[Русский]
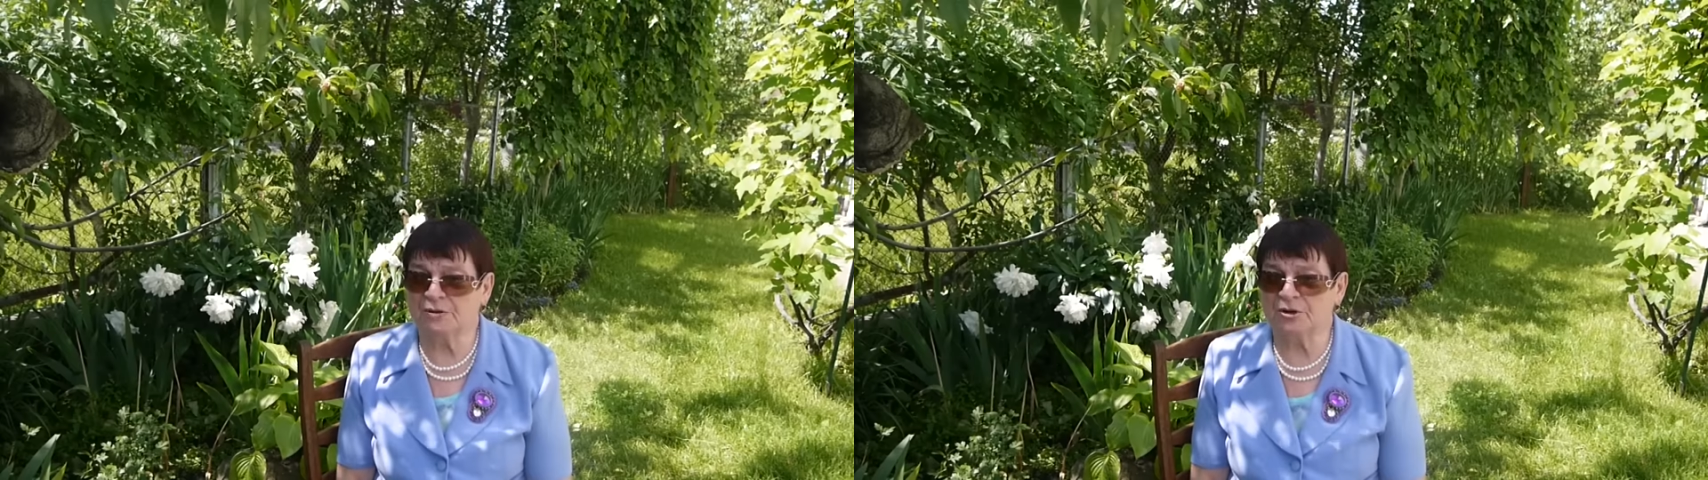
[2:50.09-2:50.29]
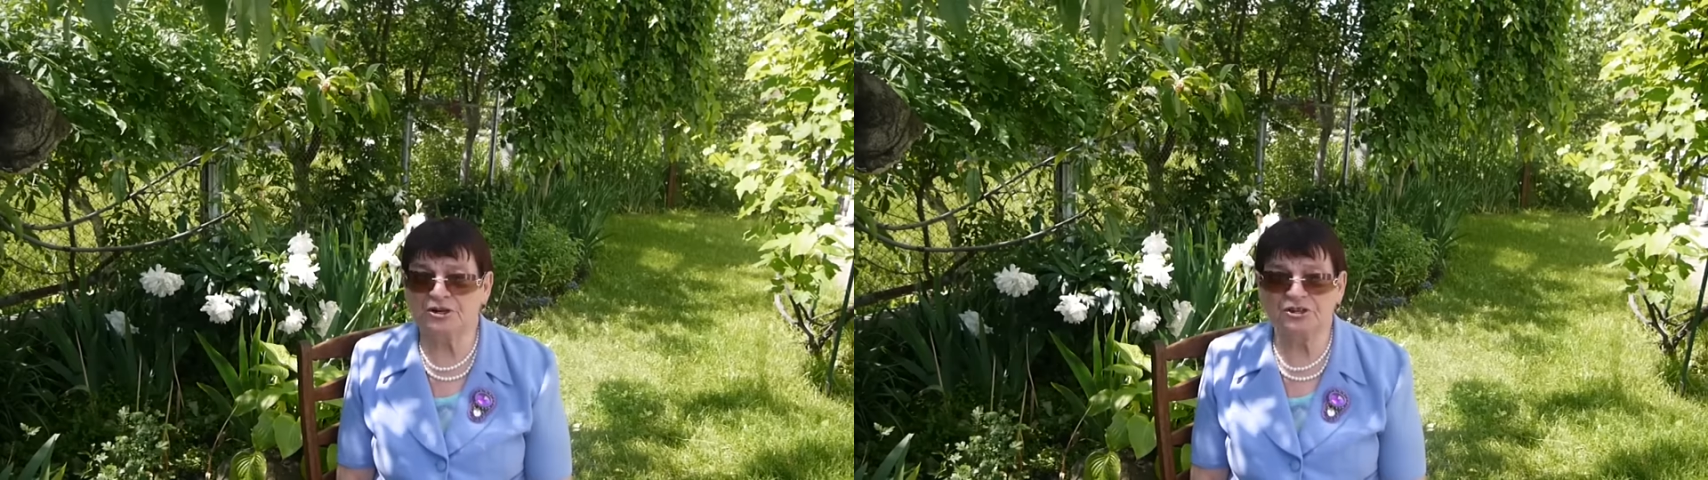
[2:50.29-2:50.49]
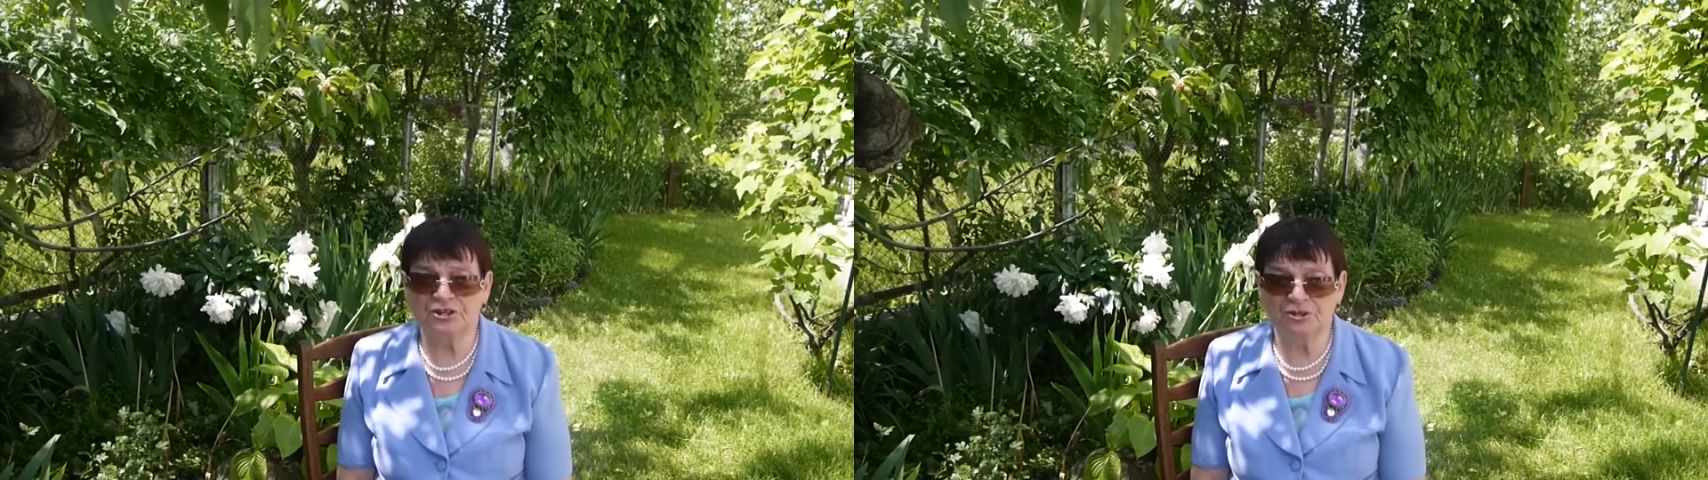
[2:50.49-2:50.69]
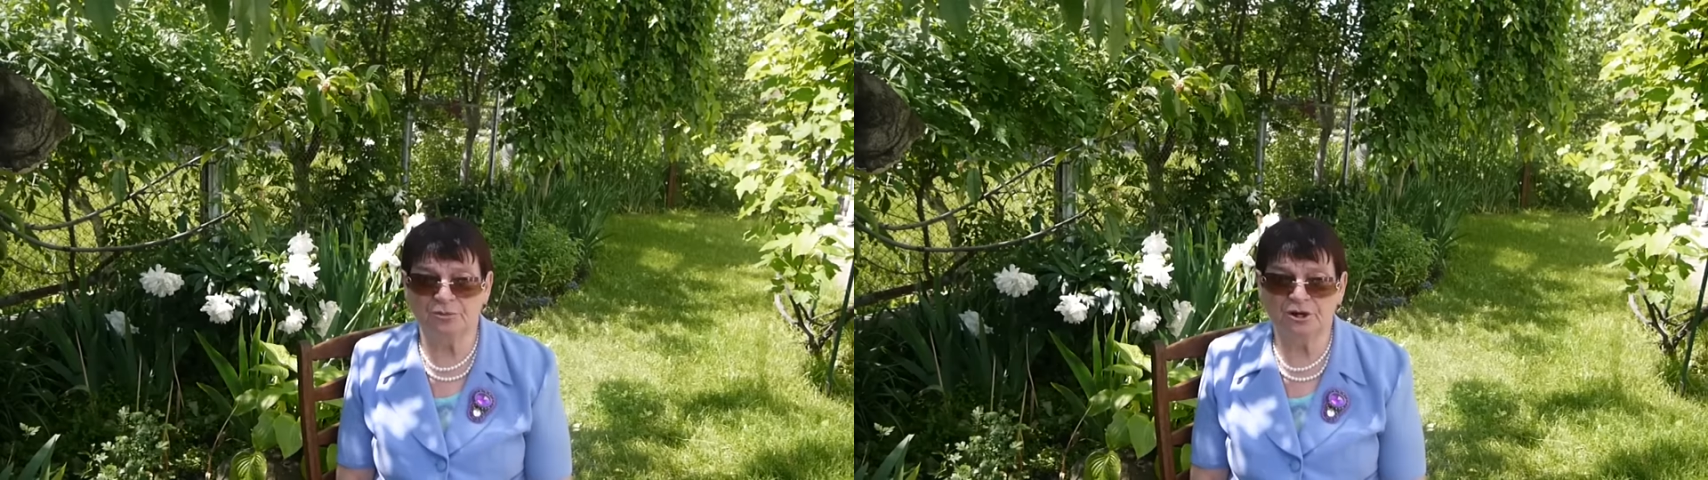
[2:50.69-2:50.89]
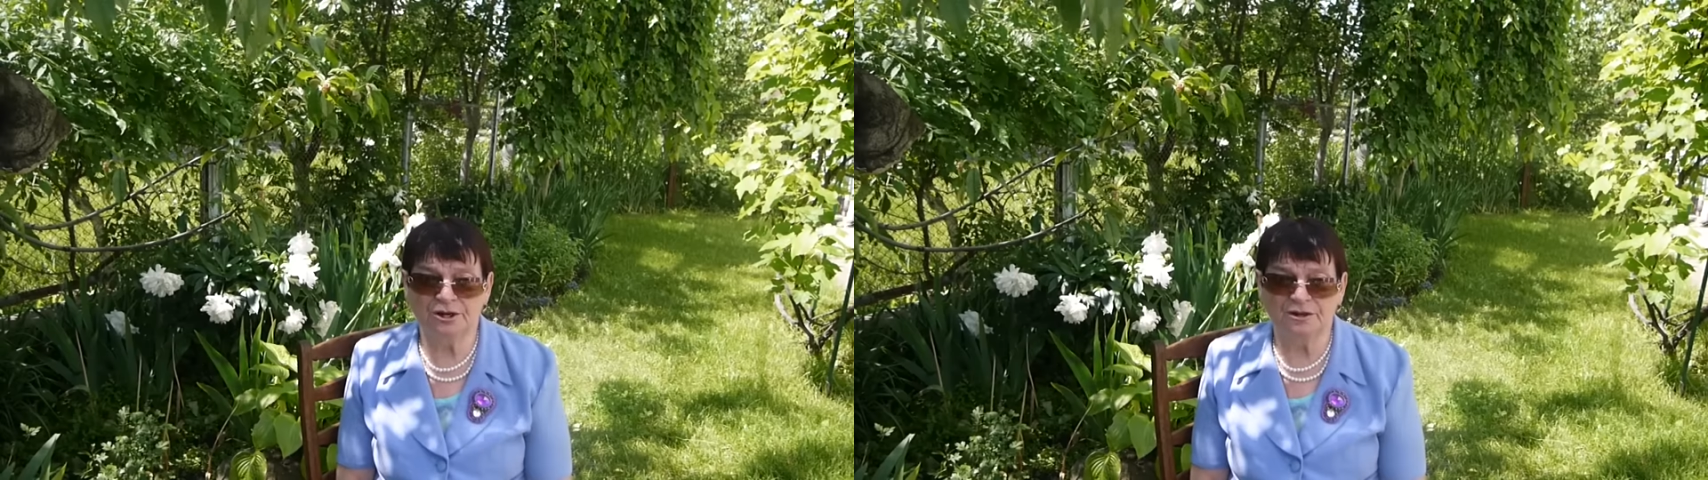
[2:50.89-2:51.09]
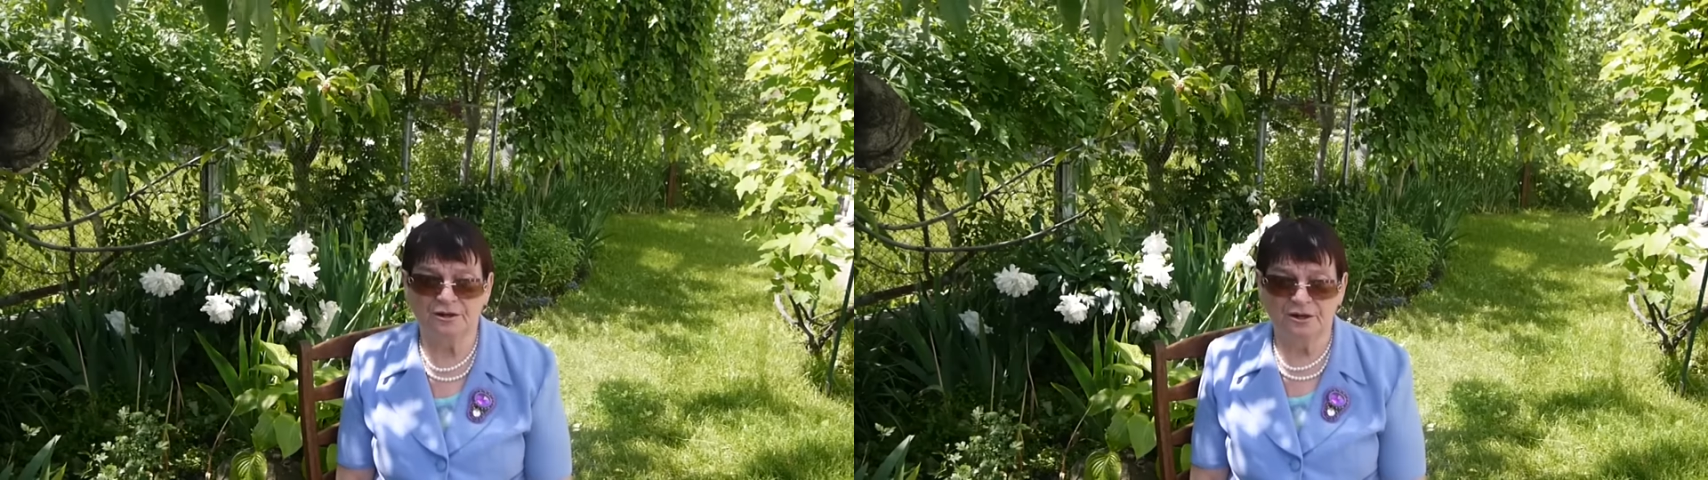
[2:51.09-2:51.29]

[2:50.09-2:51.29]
самый, и сын были,